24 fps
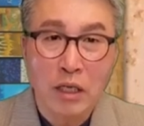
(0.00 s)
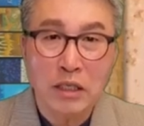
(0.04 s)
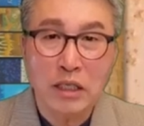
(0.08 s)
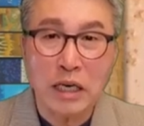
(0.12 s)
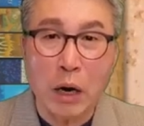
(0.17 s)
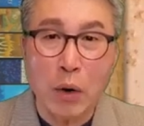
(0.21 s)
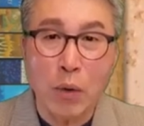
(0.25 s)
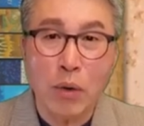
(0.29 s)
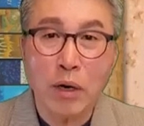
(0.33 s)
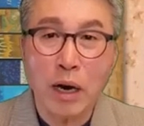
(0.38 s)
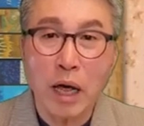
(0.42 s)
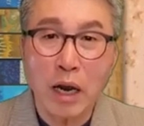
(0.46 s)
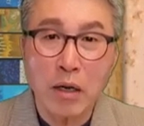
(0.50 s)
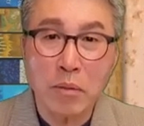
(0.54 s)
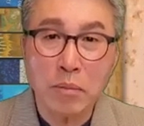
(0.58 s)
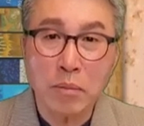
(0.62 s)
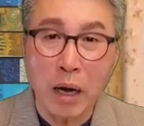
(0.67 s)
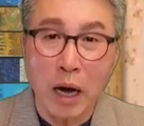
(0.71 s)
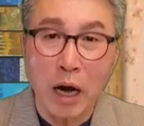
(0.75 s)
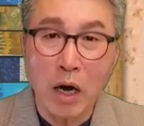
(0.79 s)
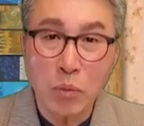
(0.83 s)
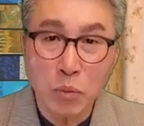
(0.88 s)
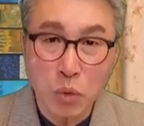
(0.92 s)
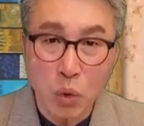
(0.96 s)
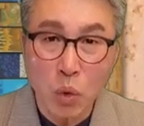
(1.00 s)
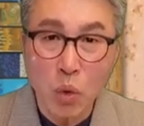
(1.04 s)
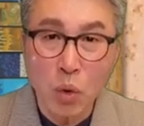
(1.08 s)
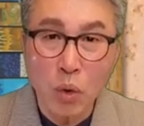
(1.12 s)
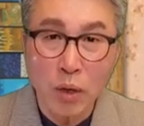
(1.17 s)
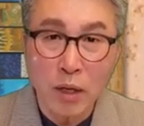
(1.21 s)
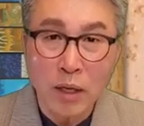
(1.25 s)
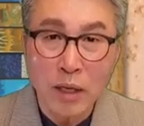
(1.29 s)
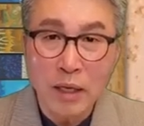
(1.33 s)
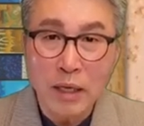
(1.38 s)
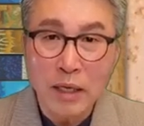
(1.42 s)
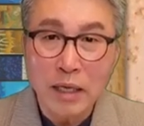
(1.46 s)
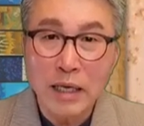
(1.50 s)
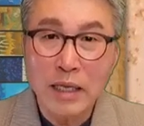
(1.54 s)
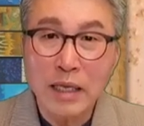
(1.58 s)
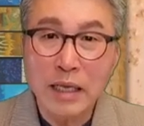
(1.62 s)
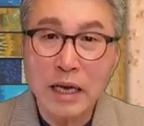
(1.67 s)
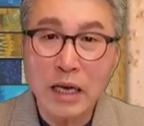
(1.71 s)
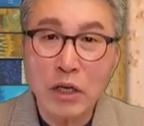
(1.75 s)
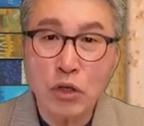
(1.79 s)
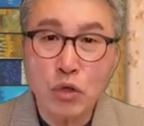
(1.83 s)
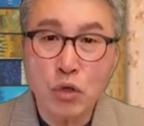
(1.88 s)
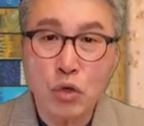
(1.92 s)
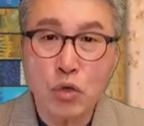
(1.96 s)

자원하는 마음으로 인간